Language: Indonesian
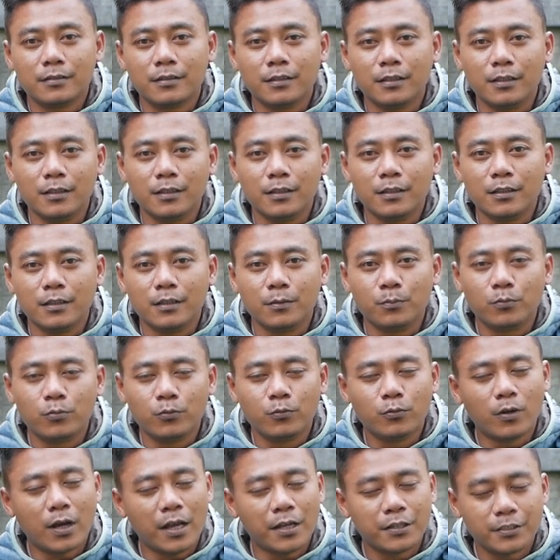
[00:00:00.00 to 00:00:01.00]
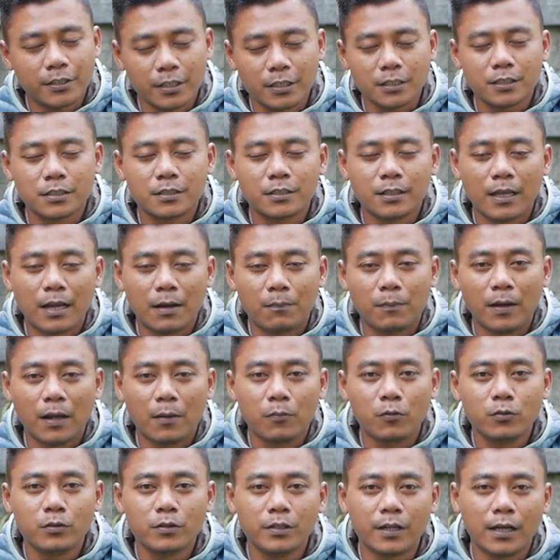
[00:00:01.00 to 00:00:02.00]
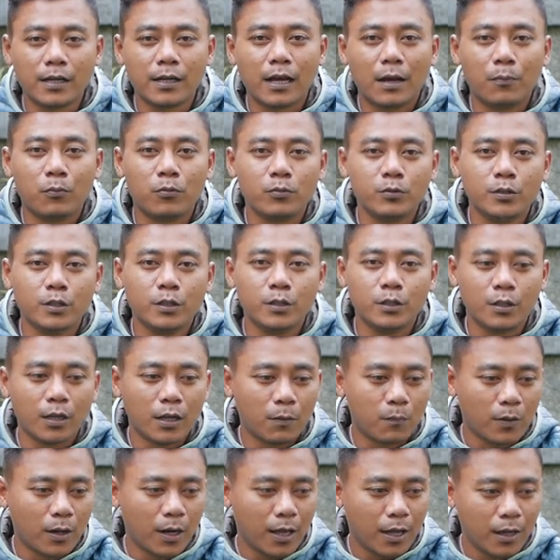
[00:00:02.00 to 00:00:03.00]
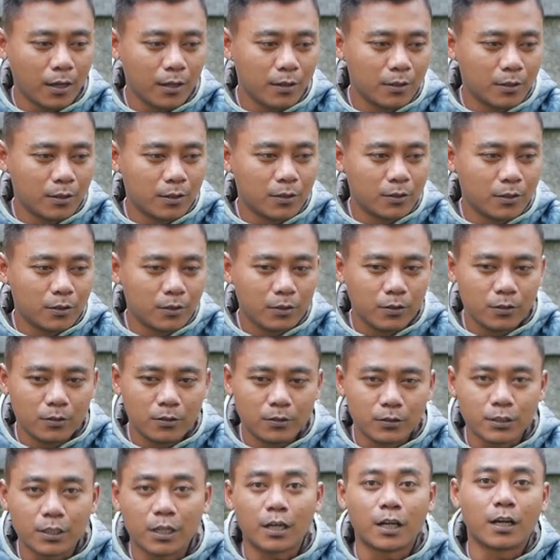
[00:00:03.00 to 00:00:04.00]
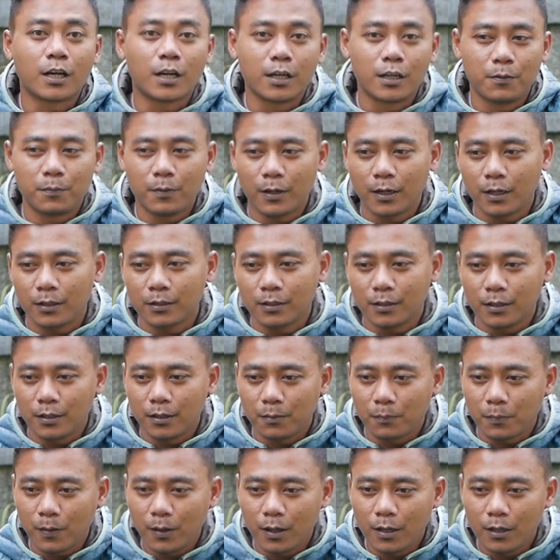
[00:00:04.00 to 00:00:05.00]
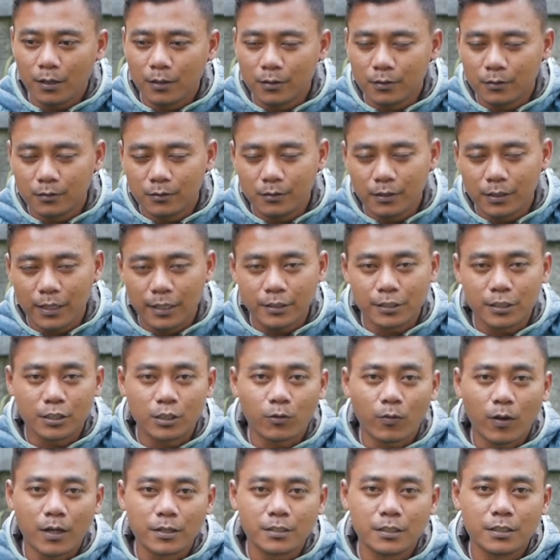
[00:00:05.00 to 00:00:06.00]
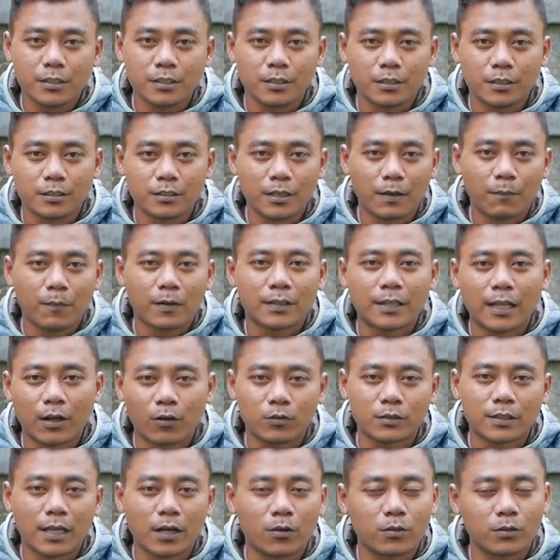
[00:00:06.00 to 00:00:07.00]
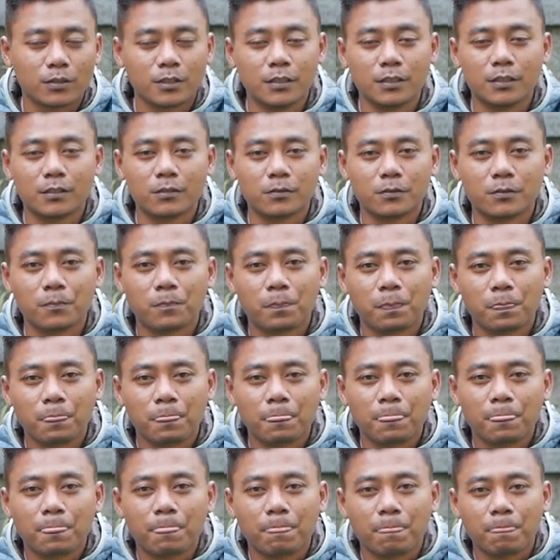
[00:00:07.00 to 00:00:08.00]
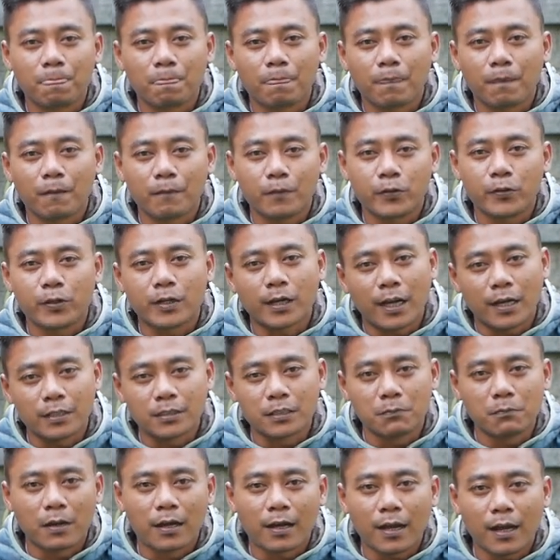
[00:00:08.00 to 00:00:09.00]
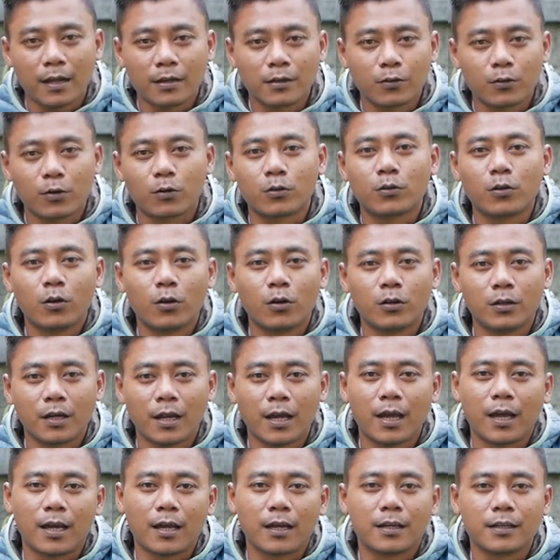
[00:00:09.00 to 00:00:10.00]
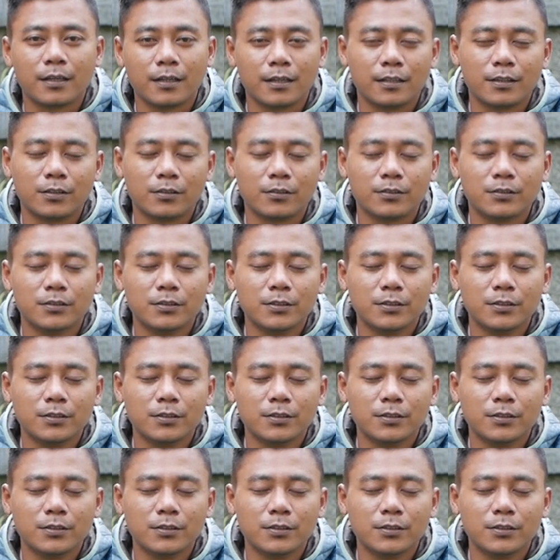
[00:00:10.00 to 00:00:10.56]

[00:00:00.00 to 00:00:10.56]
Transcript: di Isis di Abla pun dia nggak bunyi dia malah celeng ibaratnya apa lihat situasi sama takut-takut gitu nah, kasih makan krodong dah gitu